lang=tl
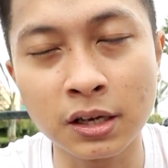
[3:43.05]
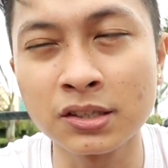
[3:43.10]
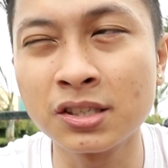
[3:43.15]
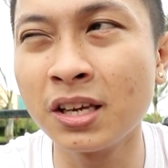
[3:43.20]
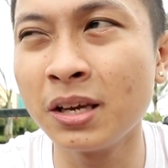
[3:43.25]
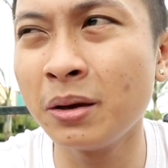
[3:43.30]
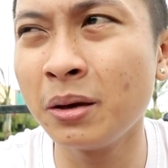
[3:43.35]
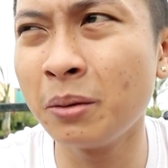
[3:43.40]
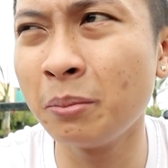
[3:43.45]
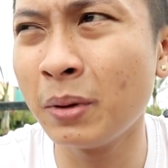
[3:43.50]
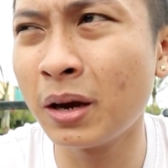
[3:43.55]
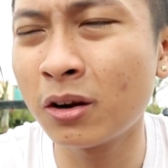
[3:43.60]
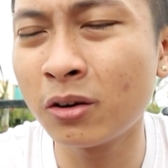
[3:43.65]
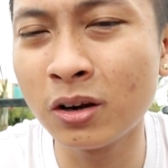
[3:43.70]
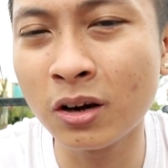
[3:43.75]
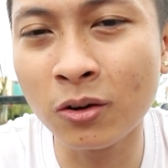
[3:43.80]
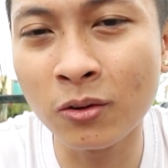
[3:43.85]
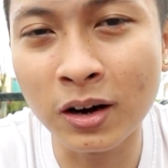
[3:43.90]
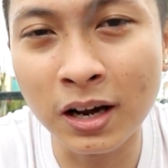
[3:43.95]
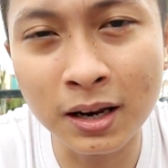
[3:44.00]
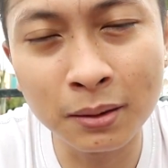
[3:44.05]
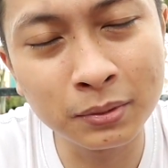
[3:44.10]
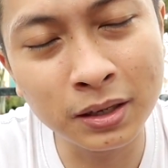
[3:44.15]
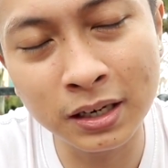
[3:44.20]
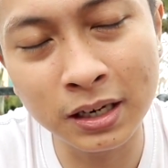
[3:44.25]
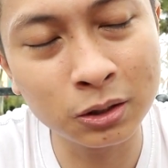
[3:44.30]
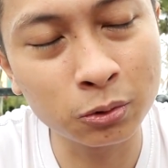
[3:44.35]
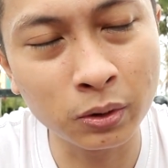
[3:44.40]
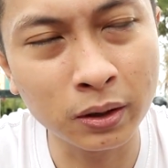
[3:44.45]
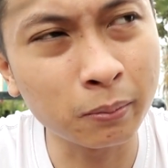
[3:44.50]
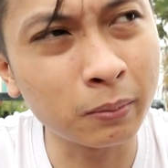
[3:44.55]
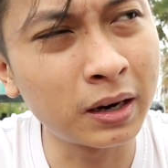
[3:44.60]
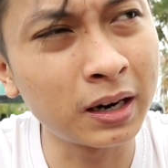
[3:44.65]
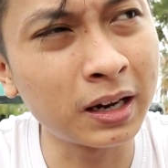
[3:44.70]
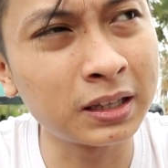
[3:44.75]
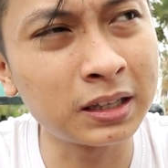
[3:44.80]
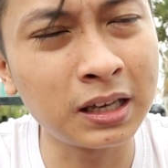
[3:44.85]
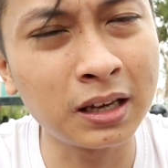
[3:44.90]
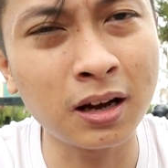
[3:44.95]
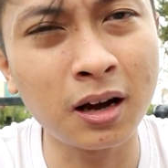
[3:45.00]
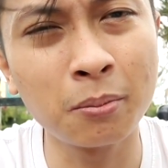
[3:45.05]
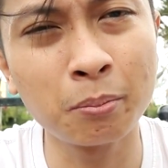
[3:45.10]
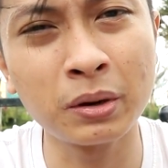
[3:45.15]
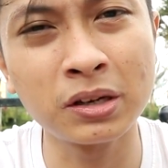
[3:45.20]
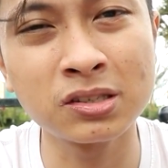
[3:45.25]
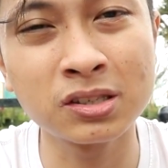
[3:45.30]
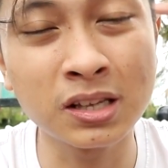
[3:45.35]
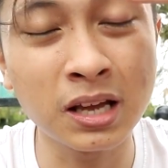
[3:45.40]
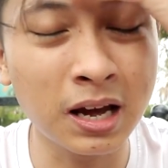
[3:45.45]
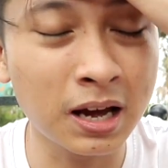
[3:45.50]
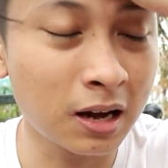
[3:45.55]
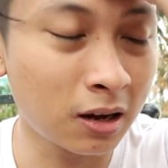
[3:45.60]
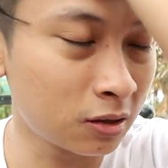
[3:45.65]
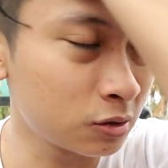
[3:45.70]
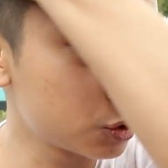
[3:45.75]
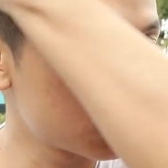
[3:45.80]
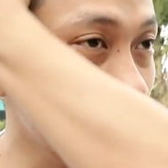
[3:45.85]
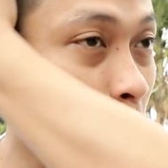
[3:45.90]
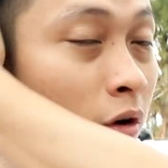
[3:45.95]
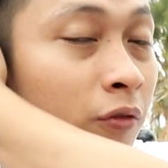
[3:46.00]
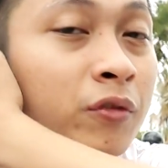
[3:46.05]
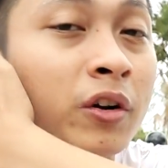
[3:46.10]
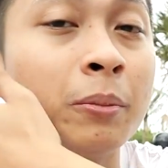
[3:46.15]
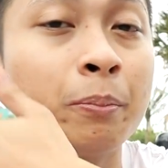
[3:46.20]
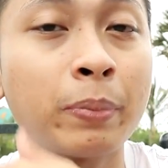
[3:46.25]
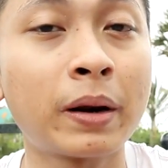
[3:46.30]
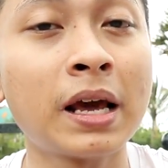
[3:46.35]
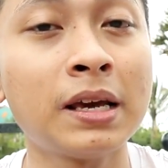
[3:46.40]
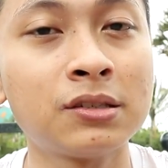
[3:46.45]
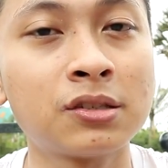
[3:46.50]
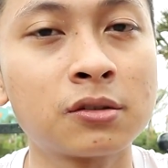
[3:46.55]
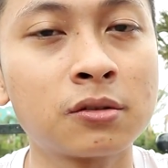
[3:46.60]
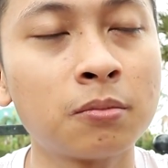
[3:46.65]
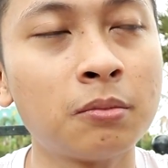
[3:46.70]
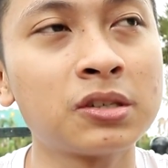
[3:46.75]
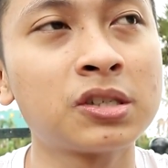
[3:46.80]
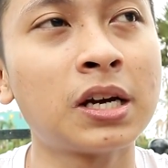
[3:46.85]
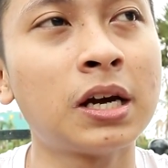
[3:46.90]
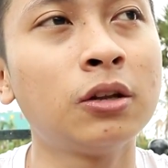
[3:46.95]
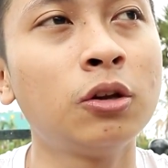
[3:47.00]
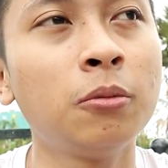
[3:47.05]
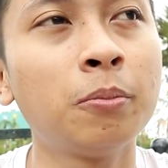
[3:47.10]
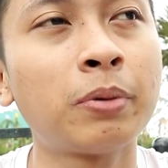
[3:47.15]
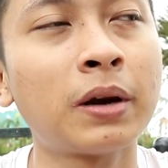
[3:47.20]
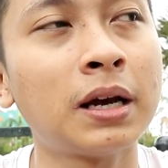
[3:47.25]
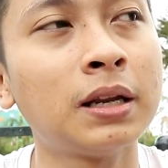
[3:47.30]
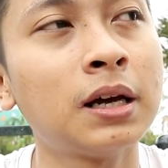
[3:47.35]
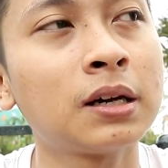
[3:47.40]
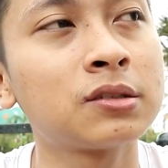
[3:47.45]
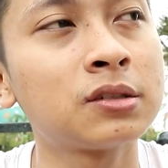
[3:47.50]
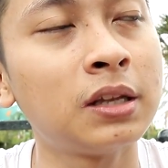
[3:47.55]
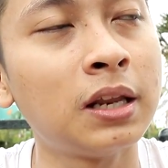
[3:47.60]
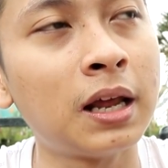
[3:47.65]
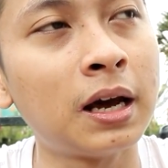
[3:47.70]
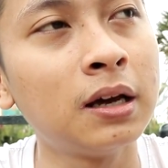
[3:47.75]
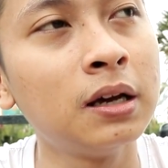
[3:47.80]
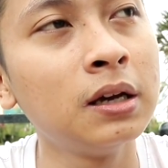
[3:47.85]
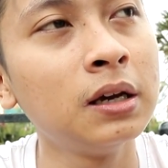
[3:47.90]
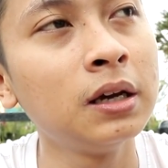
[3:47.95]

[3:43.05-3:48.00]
Kasi meron akong alam na network marketing companies na overpriced masyado yung products nila.